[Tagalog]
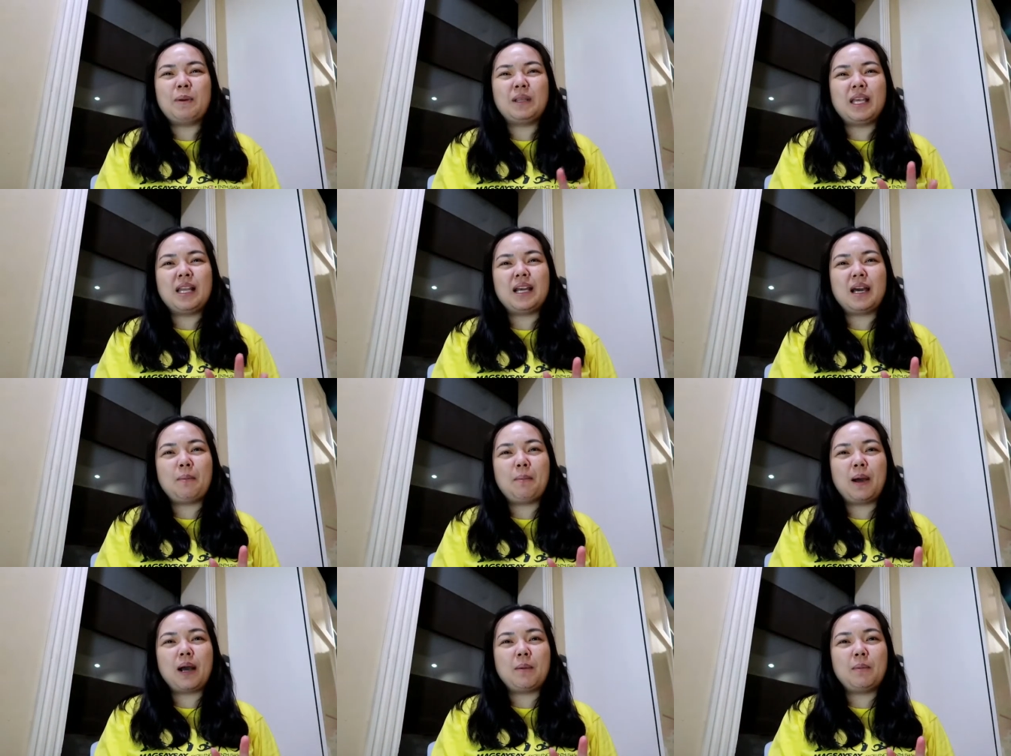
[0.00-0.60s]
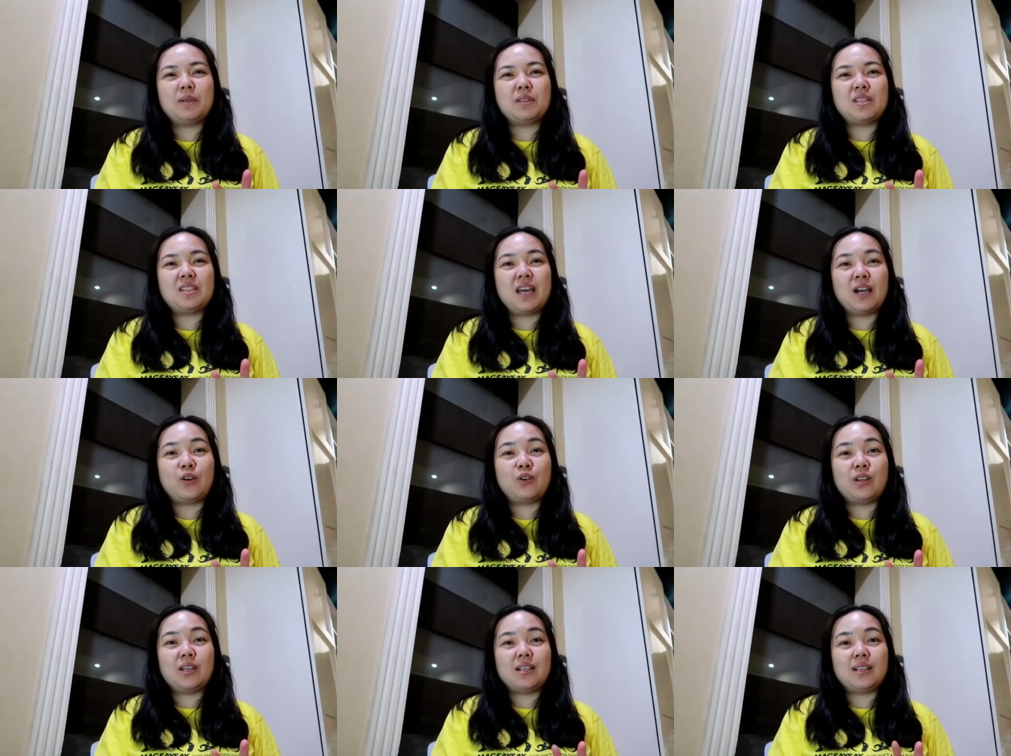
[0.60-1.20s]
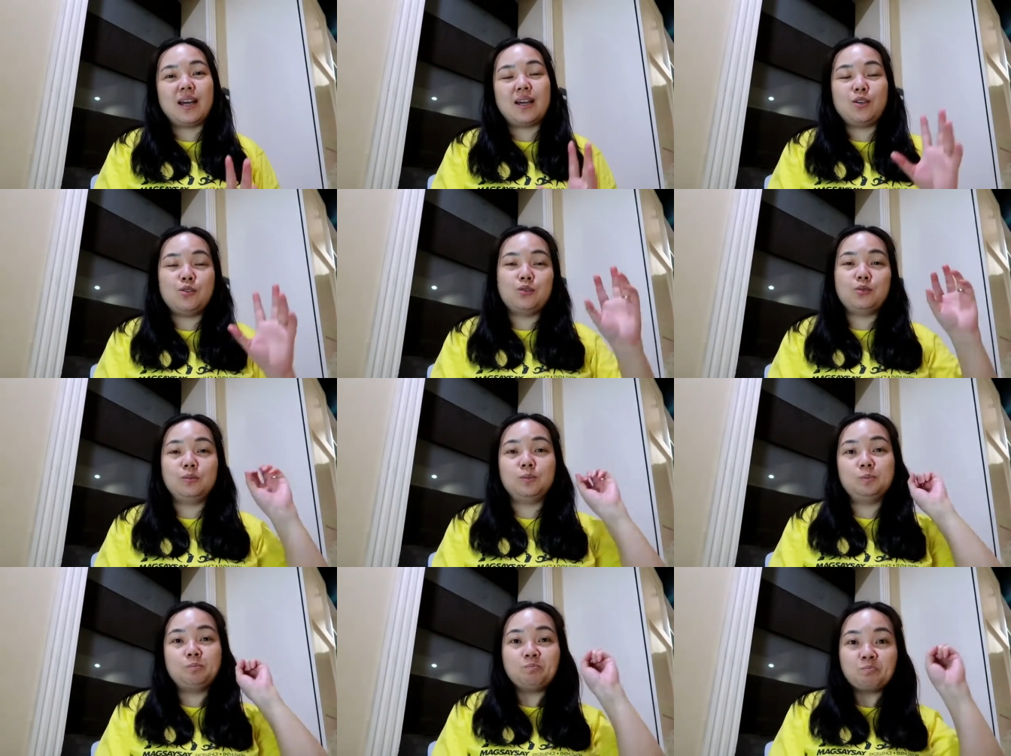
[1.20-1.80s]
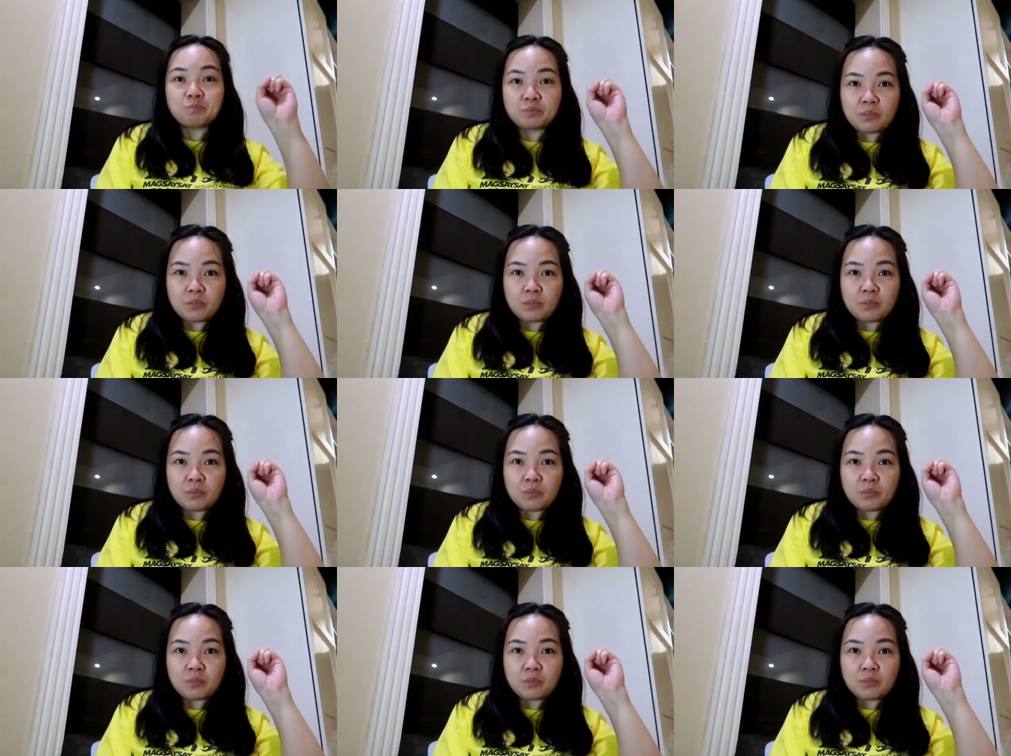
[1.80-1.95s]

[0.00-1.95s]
Dapat talaga pag magde-decorate ka yung